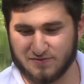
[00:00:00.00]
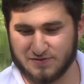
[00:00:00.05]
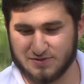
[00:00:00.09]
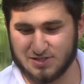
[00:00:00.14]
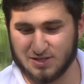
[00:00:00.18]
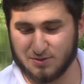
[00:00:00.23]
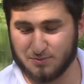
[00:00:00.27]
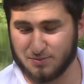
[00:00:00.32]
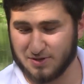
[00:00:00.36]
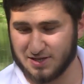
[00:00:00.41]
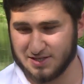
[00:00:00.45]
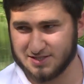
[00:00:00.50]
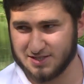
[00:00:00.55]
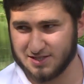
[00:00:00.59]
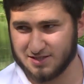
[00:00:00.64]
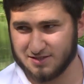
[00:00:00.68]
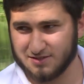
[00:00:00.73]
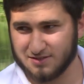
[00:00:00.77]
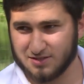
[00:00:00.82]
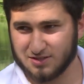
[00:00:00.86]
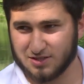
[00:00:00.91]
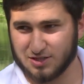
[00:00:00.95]
вся
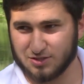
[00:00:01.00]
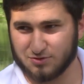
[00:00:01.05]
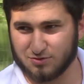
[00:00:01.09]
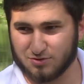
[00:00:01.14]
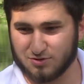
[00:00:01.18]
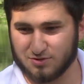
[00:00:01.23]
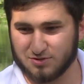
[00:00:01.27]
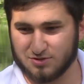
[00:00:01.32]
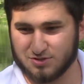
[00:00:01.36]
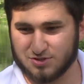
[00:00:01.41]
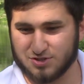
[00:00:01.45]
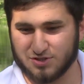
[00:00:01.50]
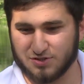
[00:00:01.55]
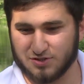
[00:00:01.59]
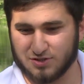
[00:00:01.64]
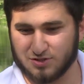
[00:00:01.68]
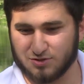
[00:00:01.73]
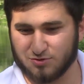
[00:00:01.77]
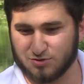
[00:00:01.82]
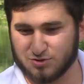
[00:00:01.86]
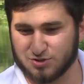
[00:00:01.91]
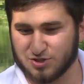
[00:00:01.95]
база, которую
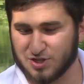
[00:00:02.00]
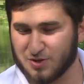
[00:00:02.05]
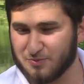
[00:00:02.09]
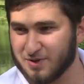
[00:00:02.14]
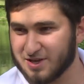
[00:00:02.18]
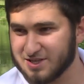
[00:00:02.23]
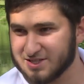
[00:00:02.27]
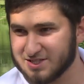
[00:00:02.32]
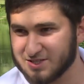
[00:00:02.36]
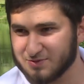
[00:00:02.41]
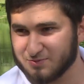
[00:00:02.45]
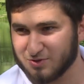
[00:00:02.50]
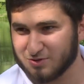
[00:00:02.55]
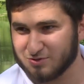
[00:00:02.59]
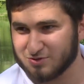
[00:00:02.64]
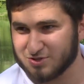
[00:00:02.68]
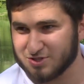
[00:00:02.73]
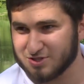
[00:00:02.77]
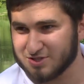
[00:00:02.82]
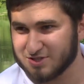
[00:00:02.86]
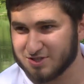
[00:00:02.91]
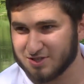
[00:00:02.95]
человек должен, обязан
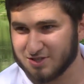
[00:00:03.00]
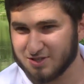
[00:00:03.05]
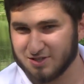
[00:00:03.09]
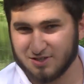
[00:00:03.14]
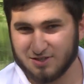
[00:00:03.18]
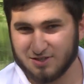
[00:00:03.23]
получить